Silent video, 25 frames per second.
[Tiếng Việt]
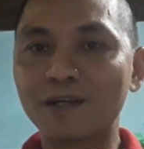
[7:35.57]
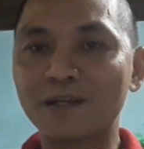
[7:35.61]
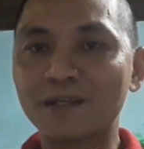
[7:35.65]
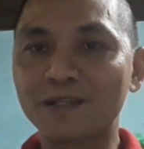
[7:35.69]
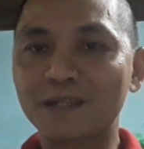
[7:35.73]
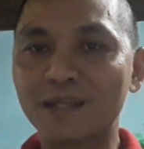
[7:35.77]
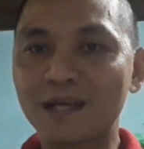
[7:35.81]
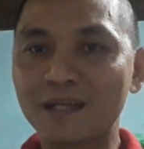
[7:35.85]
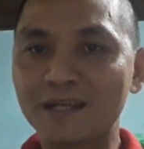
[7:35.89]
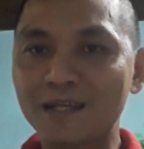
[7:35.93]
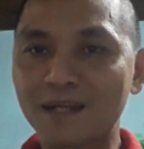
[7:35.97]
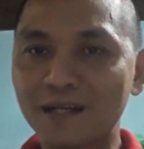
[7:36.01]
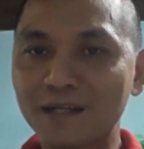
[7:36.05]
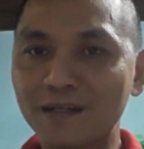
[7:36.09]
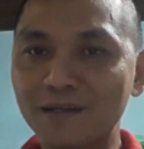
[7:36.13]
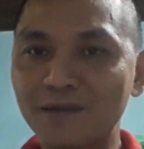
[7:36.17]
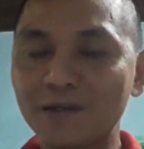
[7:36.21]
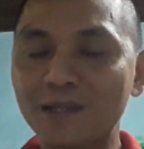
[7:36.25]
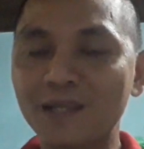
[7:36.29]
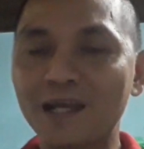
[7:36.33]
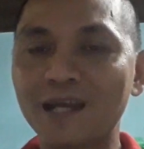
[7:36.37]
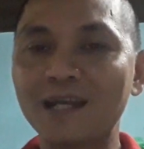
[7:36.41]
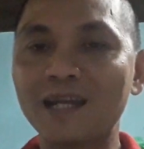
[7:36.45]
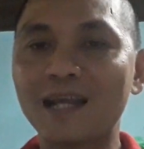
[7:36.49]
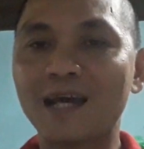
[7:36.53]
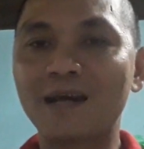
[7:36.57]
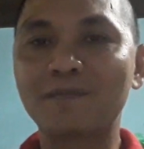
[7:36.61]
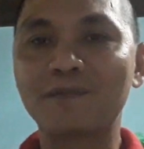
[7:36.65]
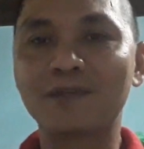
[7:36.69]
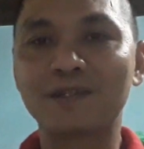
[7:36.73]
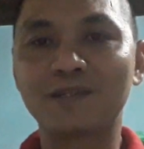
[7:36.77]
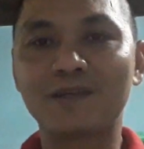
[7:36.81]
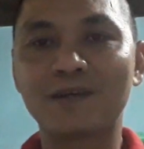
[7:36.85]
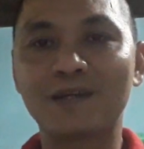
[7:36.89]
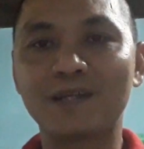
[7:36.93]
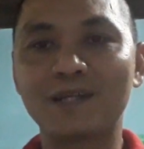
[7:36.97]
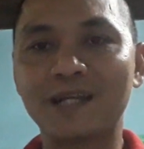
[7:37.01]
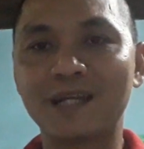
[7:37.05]
người ta vẫn có thể làm
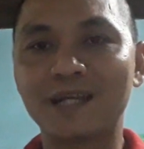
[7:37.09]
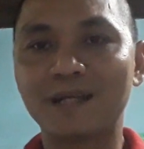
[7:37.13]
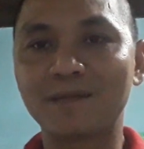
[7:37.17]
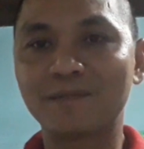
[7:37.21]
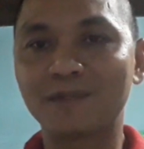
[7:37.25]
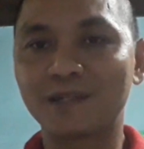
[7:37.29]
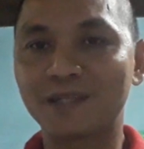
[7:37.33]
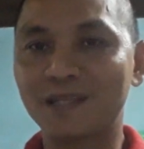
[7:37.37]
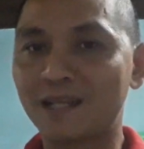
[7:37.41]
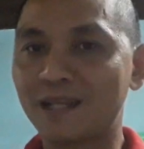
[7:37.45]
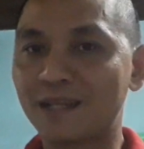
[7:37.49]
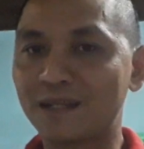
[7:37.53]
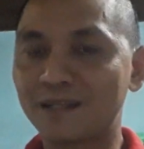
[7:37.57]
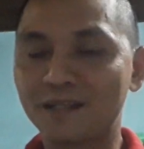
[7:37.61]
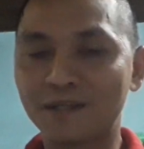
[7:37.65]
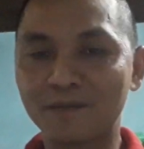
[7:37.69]
được cho anh em người ta